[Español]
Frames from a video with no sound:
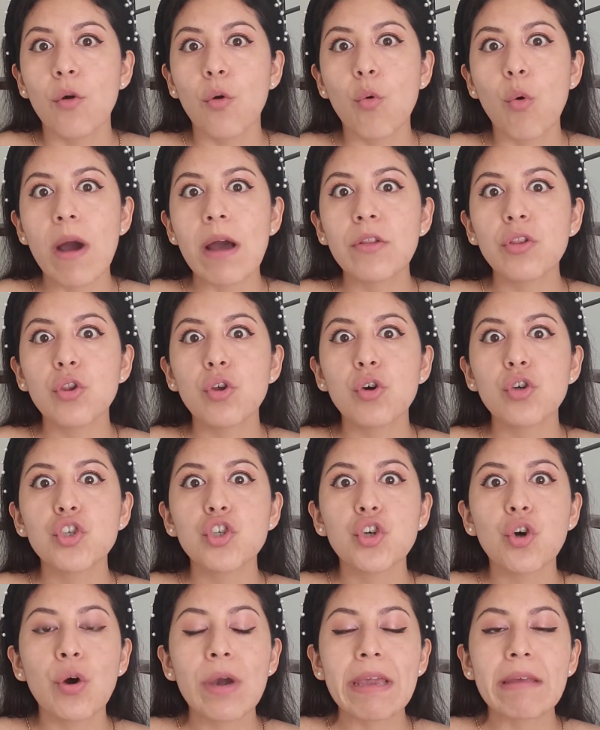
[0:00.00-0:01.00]
Cuando
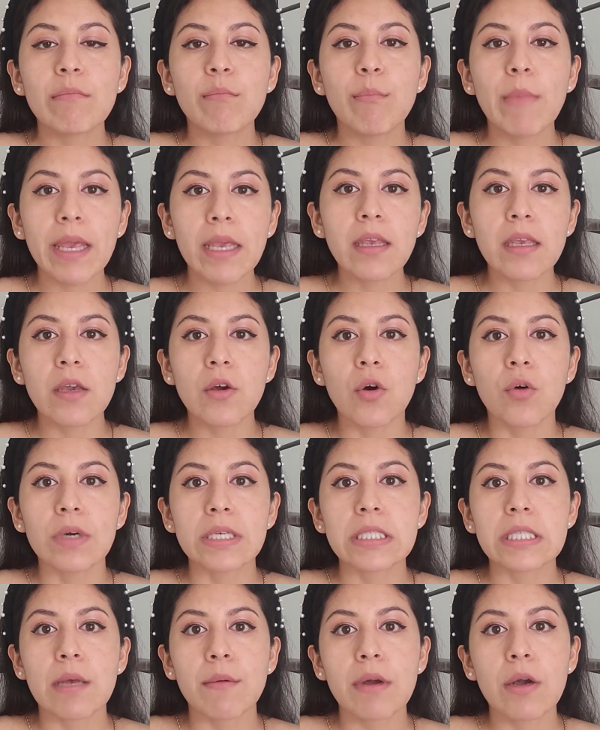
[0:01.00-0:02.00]
yo en México
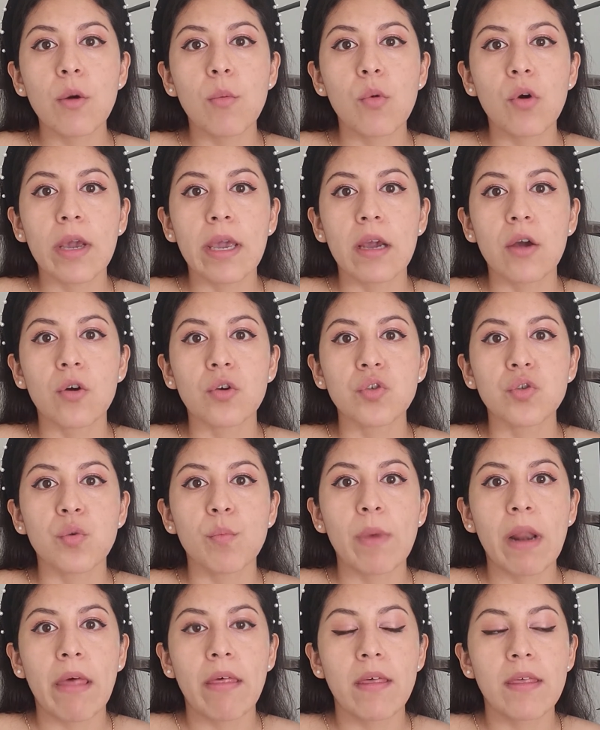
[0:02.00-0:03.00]
estaba como que
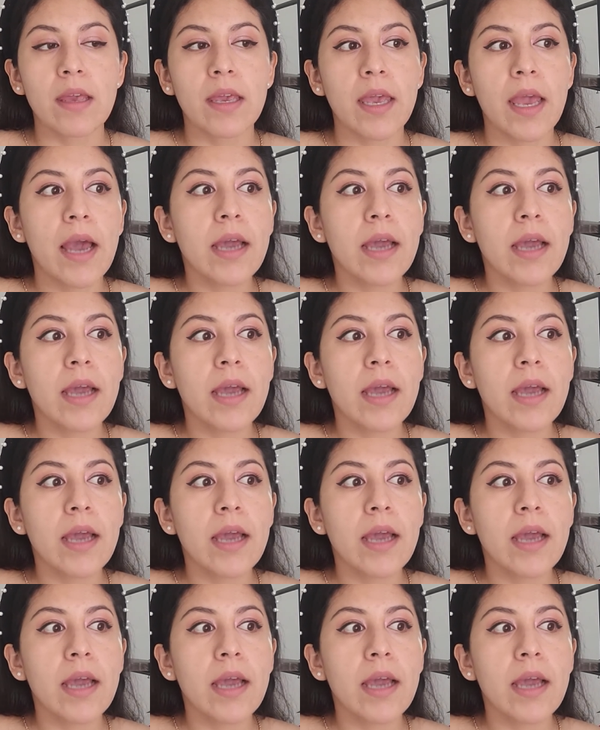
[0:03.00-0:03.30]
acostumbrada de que,